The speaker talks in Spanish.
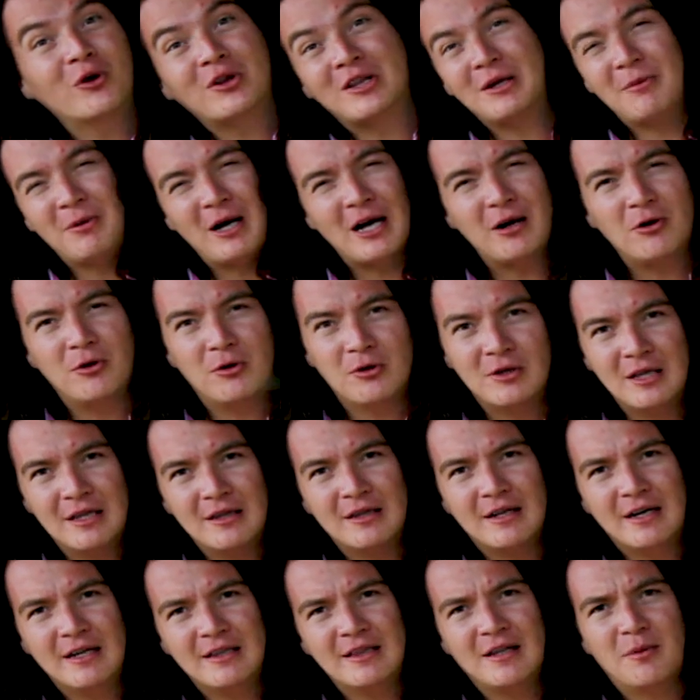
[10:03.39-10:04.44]
por debajo
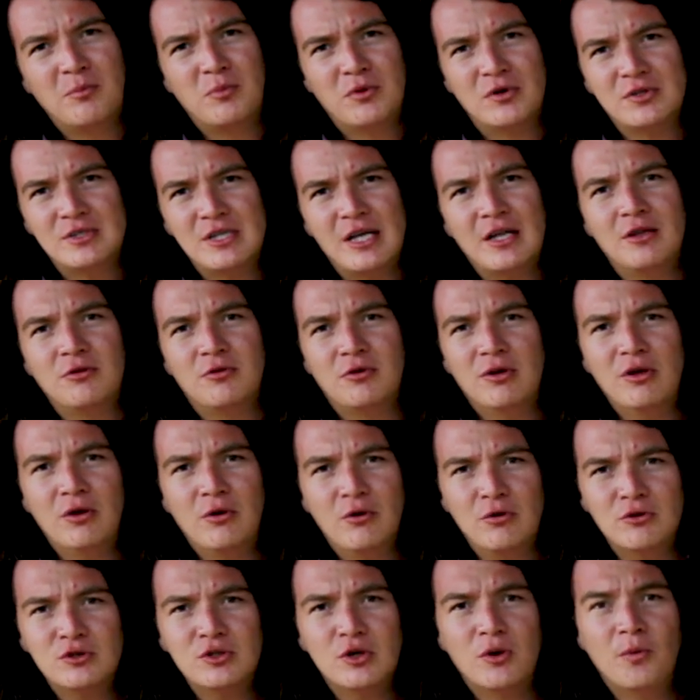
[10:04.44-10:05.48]
del 30%
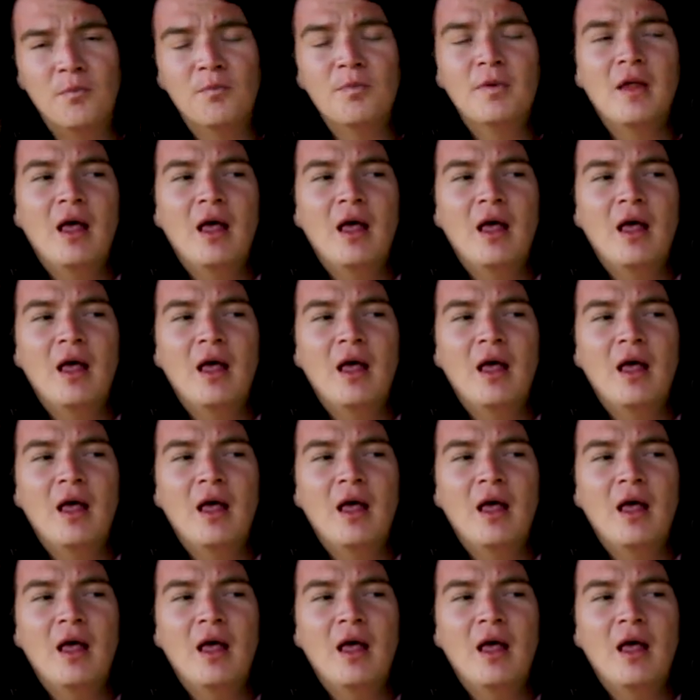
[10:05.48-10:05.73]
incluso.